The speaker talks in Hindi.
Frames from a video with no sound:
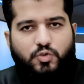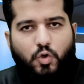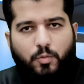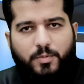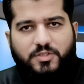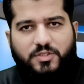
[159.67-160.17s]

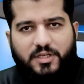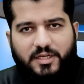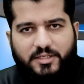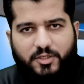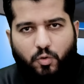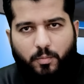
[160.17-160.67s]
24
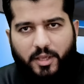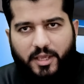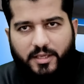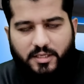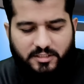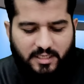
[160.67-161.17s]
घंटों
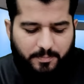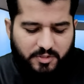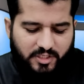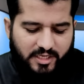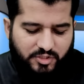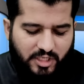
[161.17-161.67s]
में या
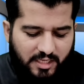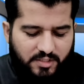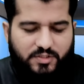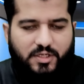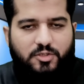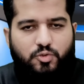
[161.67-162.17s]
पिछले
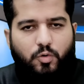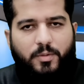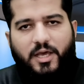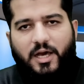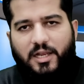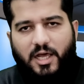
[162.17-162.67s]
40 घंटों
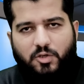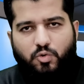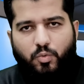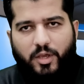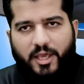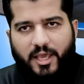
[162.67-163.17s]
में हलाक
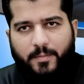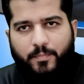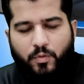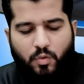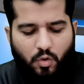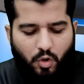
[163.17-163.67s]
हुए हैं
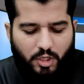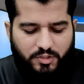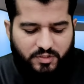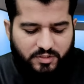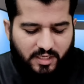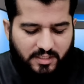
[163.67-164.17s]
और
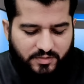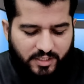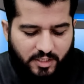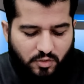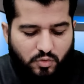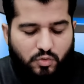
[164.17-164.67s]
इसी तरह
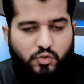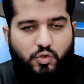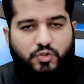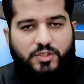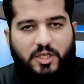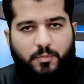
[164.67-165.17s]
से
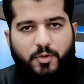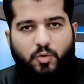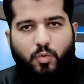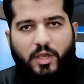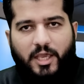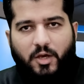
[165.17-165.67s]
जो ज़ख्मी
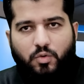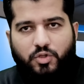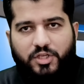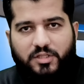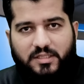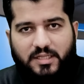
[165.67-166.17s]
हुए हैं
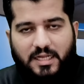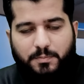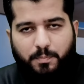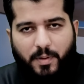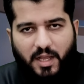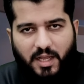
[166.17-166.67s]
उनकी
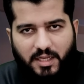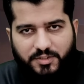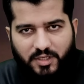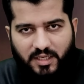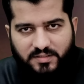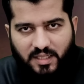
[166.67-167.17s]
तादाद
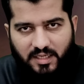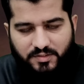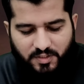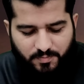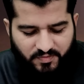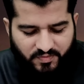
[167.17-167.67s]
पाँच हज़ार
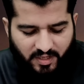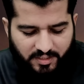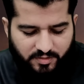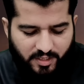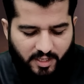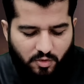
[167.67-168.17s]
से भी
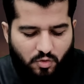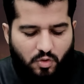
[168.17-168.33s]
जायद है